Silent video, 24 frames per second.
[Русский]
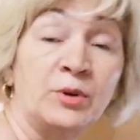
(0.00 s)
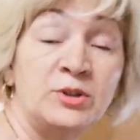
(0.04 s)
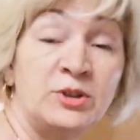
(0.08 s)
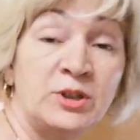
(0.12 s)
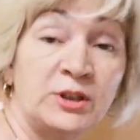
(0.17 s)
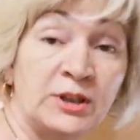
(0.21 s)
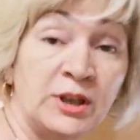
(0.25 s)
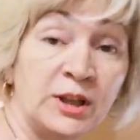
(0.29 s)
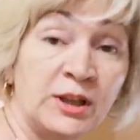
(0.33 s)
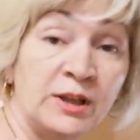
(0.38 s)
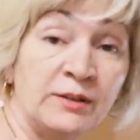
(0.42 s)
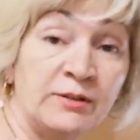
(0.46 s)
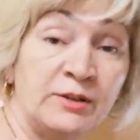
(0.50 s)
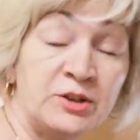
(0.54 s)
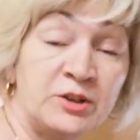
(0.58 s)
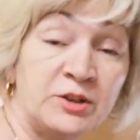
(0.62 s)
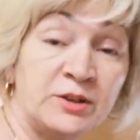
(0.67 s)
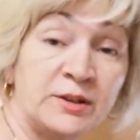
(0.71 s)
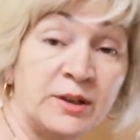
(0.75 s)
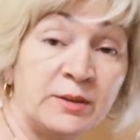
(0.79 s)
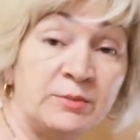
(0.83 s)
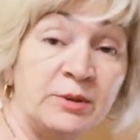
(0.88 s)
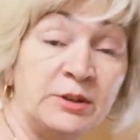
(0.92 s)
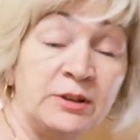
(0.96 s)
Почитала ваши
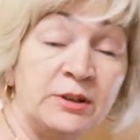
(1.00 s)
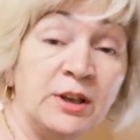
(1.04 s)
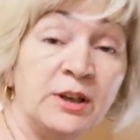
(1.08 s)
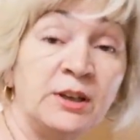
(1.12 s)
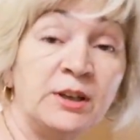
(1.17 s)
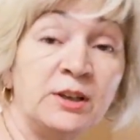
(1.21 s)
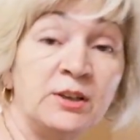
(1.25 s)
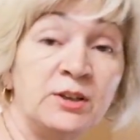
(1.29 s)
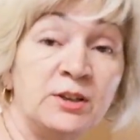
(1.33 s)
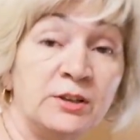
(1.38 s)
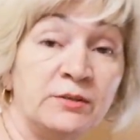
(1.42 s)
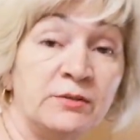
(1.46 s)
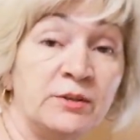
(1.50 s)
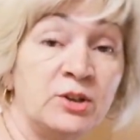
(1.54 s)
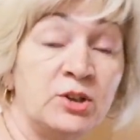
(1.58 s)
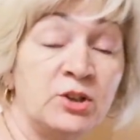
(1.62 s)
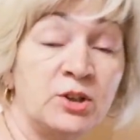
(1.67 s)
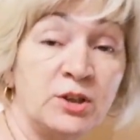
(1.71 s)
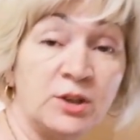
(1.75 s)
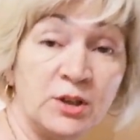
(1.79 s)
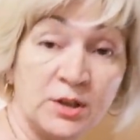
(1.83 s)
комментарии, девочки.